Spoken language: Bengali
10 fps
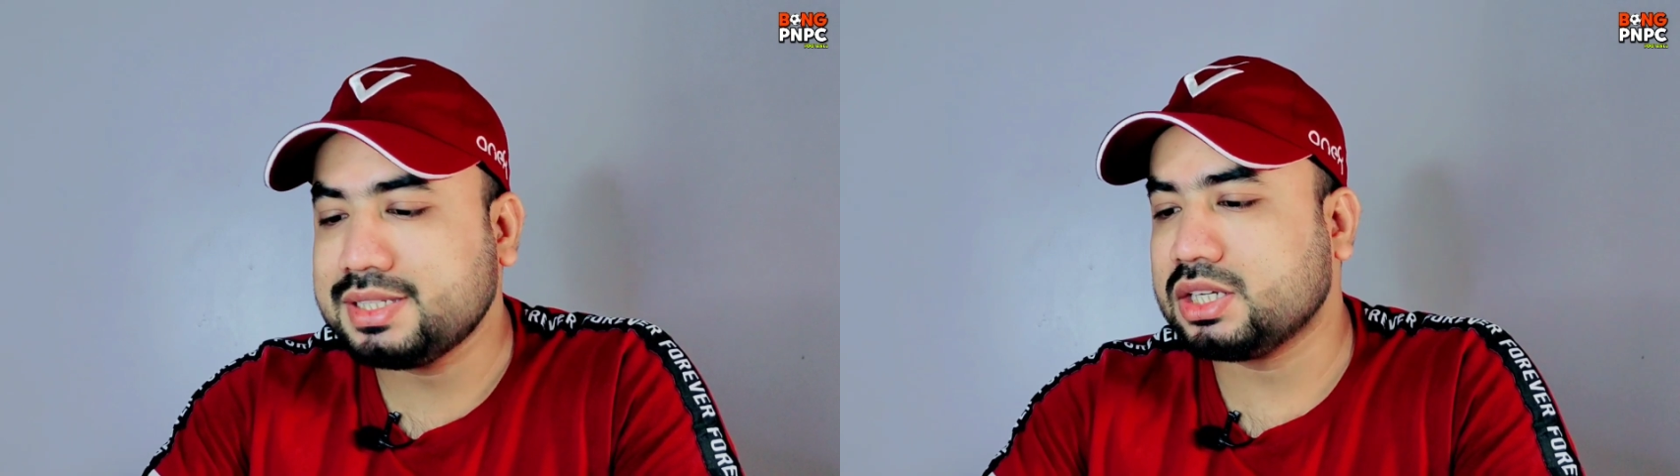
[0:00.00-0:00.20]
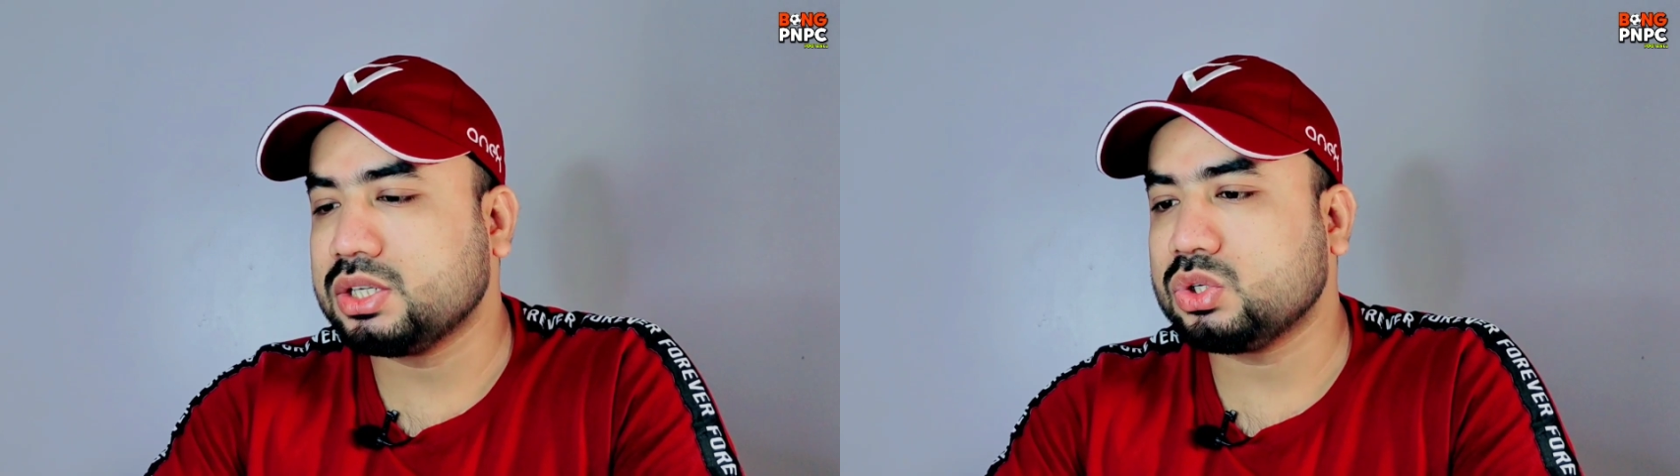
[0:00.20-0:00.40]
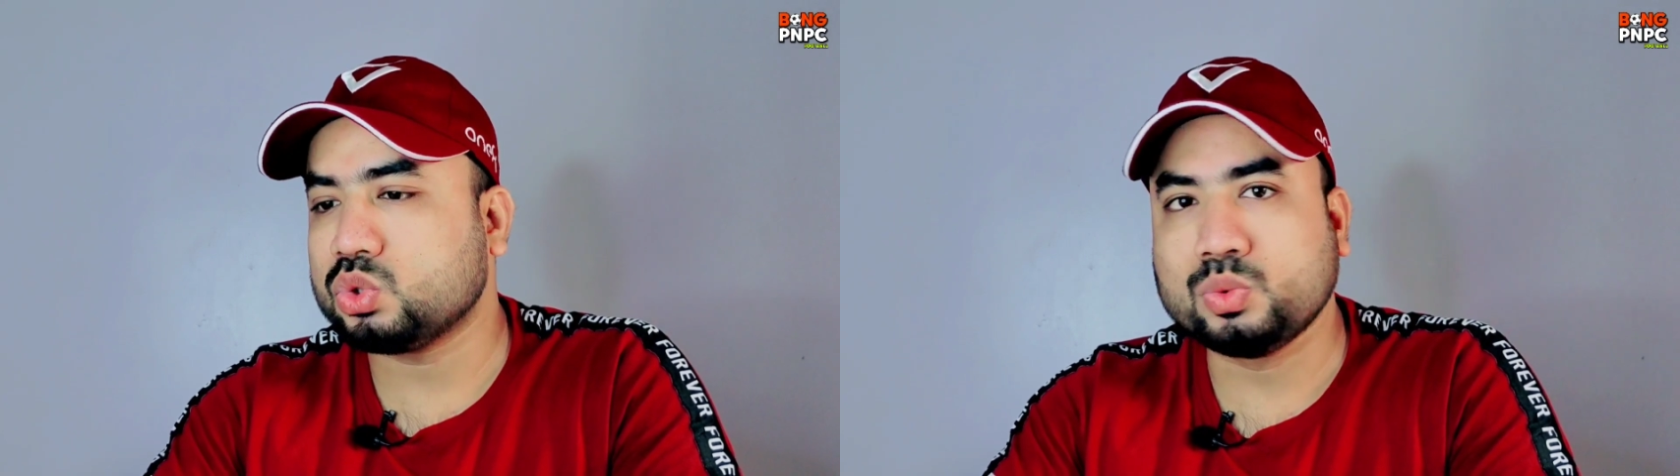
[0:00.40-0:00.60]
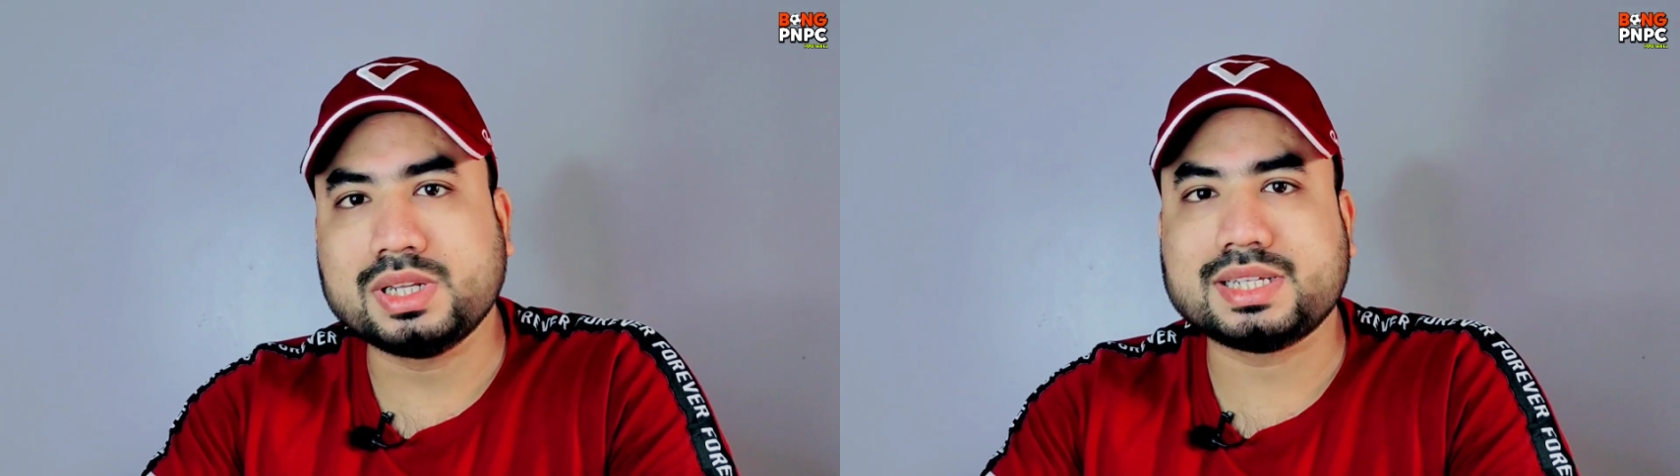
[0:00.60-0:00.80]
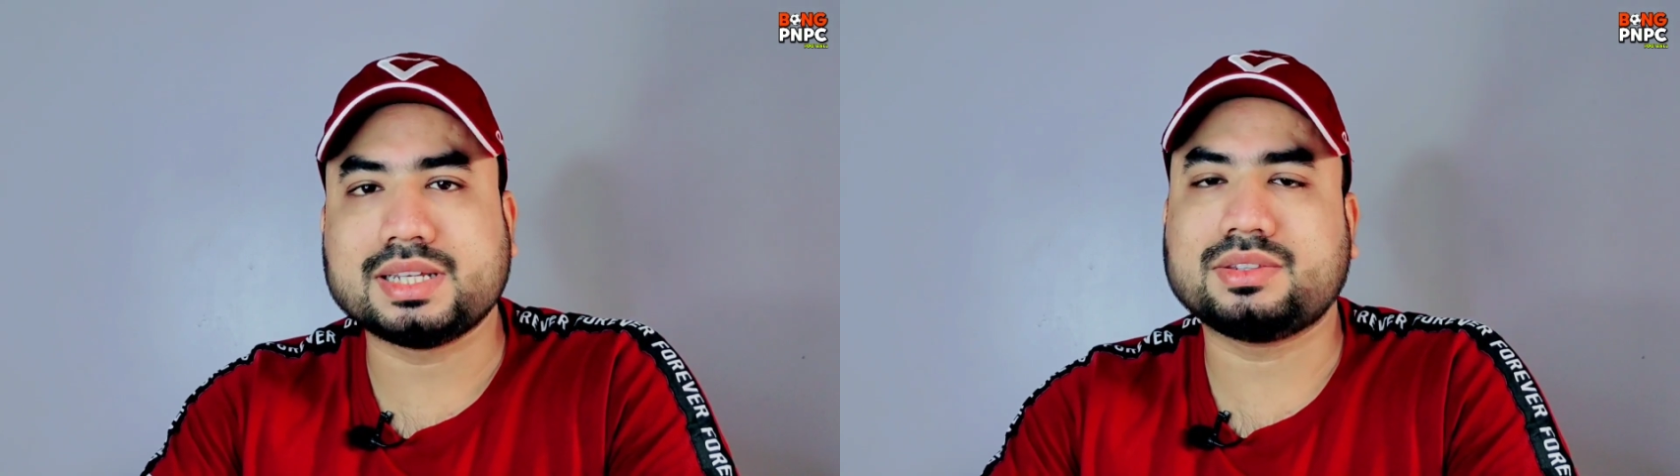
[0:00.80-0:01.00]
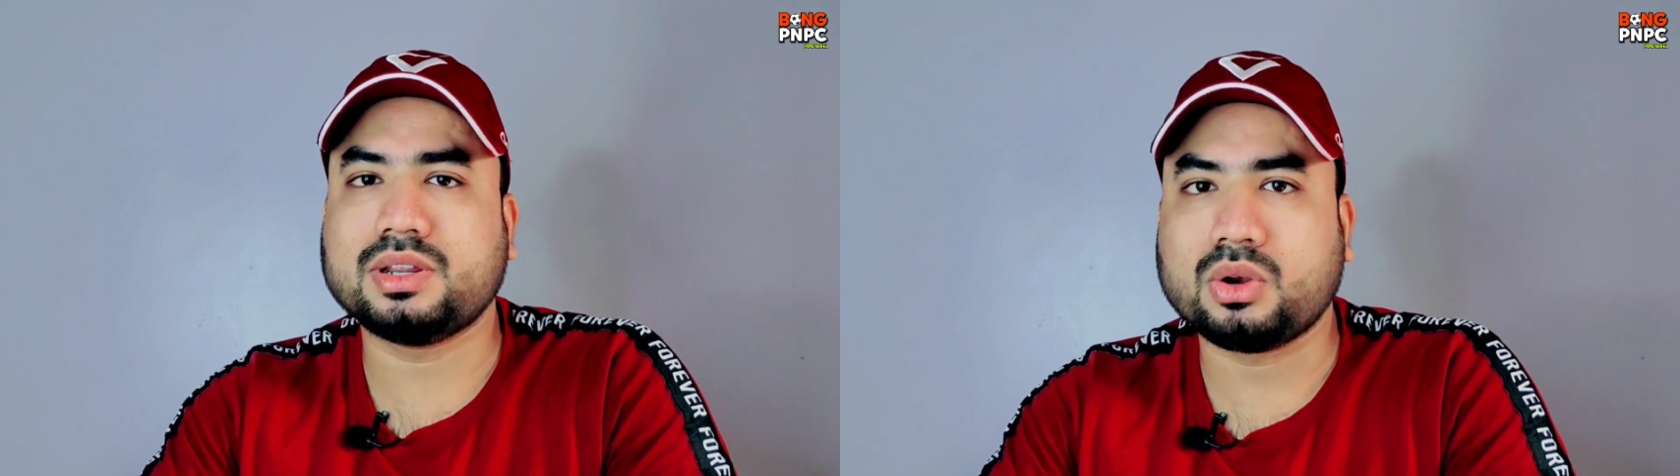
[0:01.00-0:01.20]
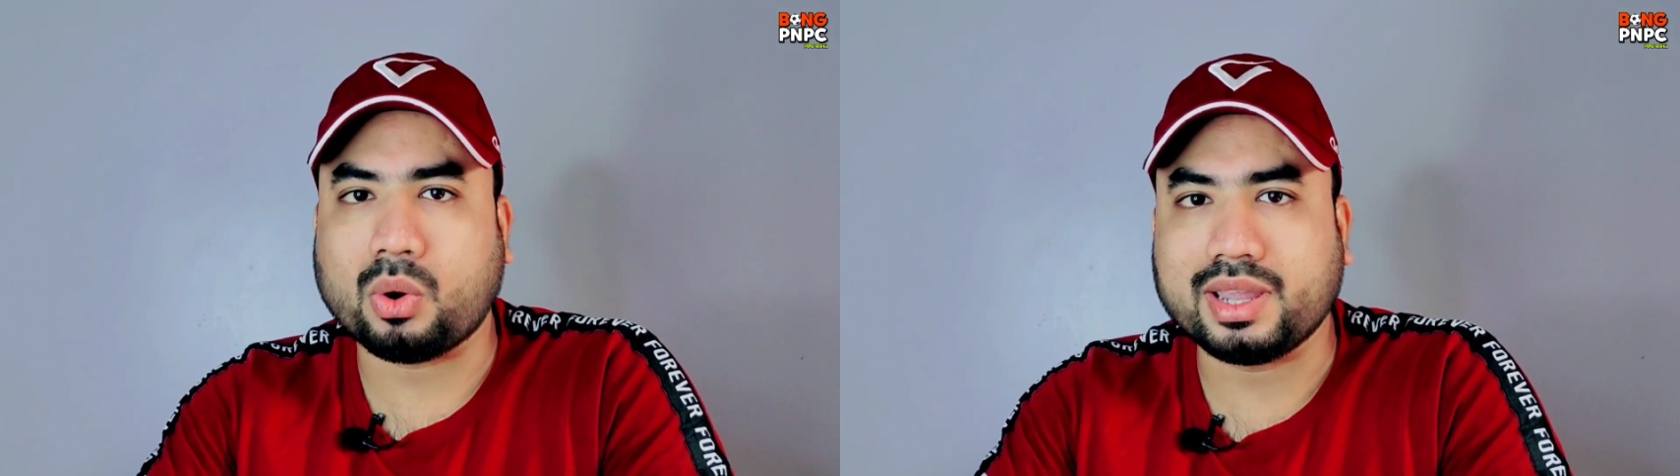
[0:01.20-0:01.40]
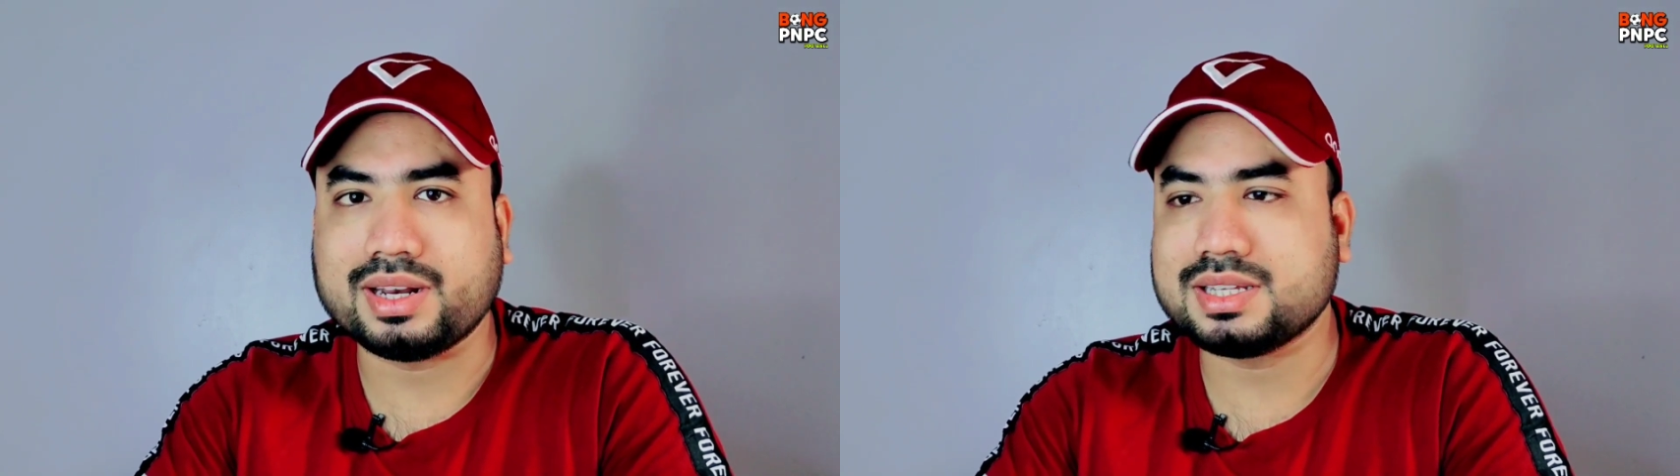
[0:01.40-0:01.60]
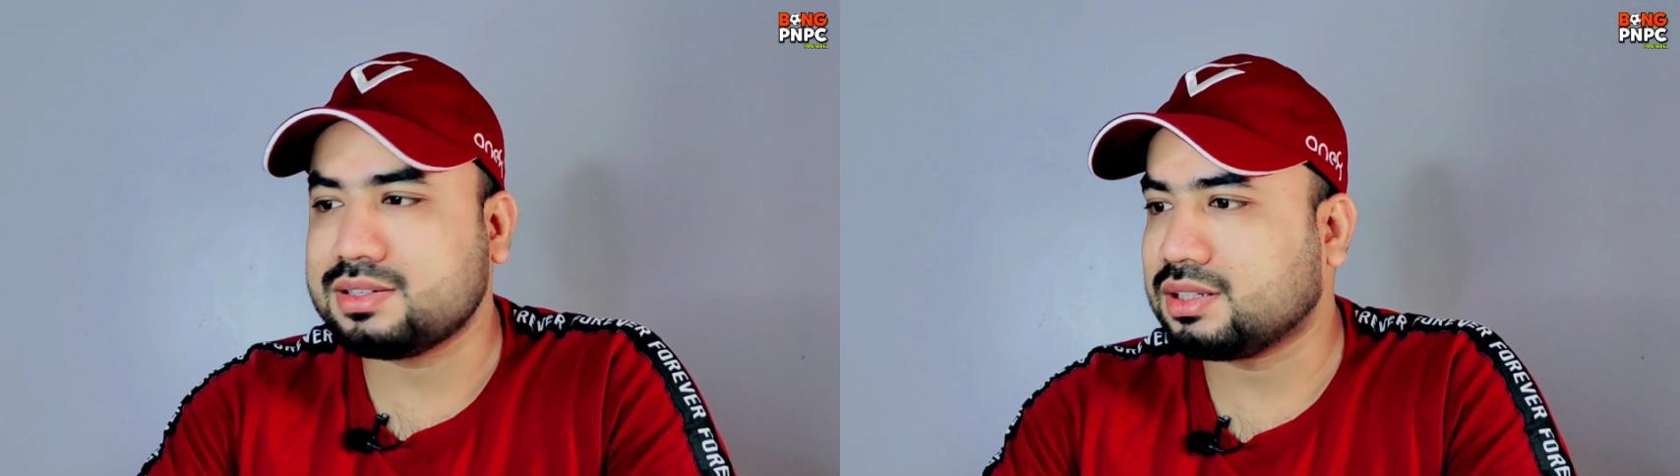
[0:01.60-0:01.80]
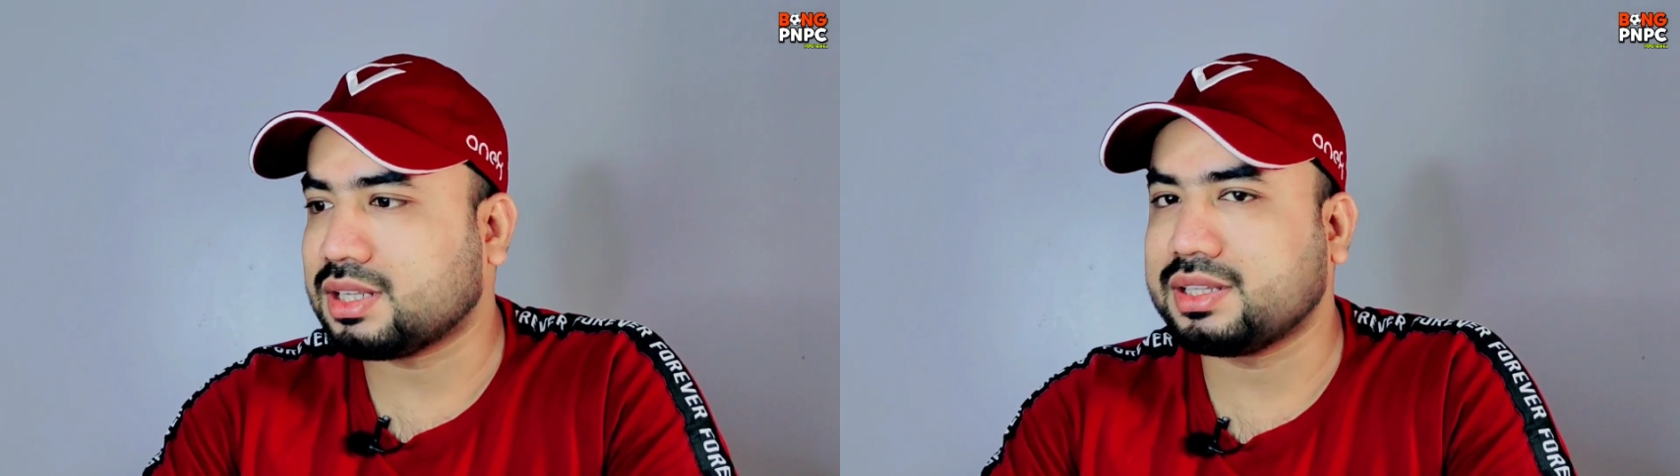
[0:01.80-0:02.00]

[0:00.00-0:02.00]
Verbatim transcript: যে সুনীল ছেত্রী রয় কৃষ্ণা